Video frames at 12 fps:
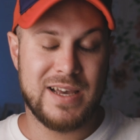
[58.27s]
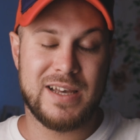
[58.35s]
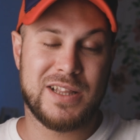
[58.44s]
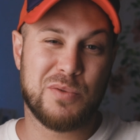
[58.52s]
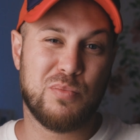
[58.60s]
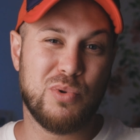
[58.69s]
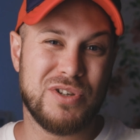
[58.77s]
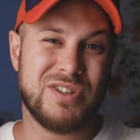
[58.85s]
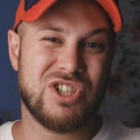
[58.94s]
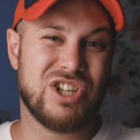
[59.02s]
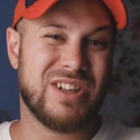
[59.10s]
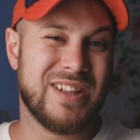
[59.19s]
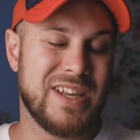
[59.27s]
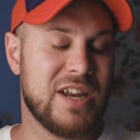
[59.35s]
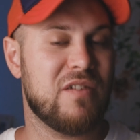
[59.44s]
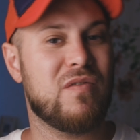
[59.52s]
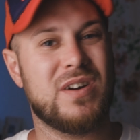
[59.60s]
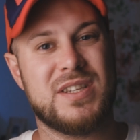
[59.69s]
это будет
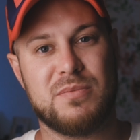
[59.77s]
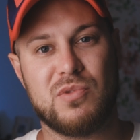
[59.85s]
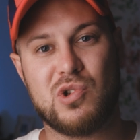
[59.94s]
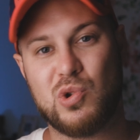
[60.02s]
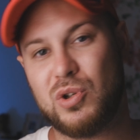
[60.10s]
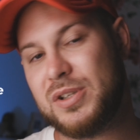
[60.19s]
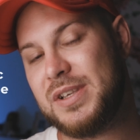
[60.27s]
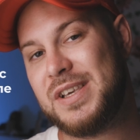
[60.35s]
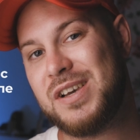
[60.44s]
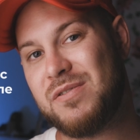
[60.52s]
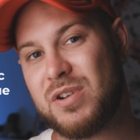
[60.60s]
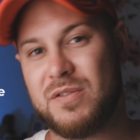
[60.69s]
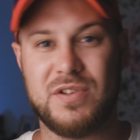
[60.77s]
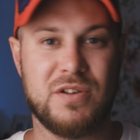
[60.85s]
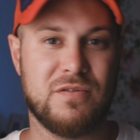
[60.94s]
4 800 евро в